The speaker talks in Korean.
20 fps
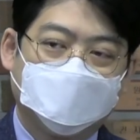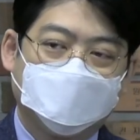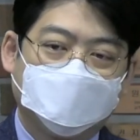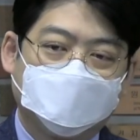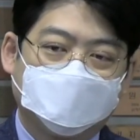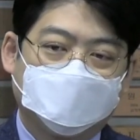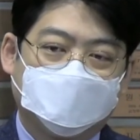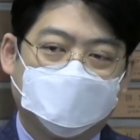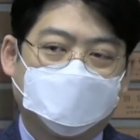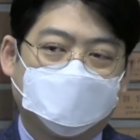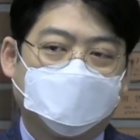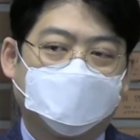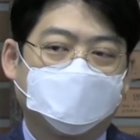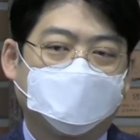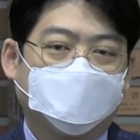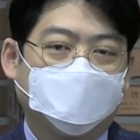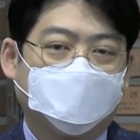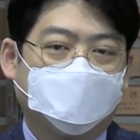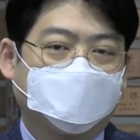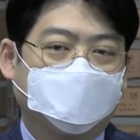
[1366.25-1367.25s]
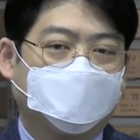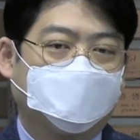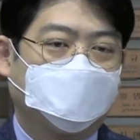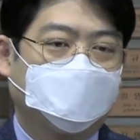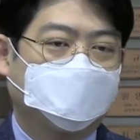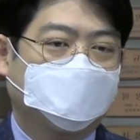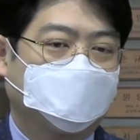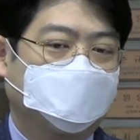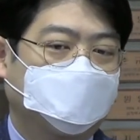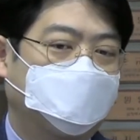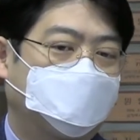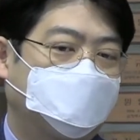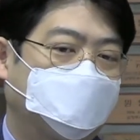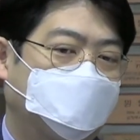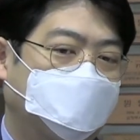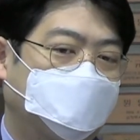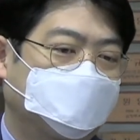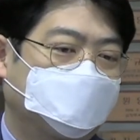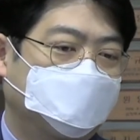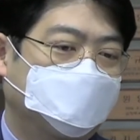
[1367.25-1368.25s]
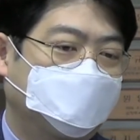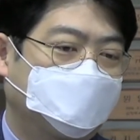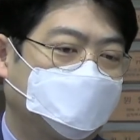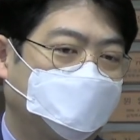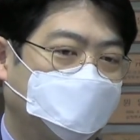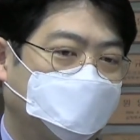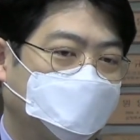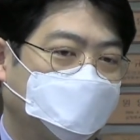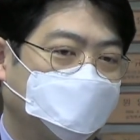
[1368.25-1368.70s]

우리 예당교회를 통해서 흘러갈 수 있도록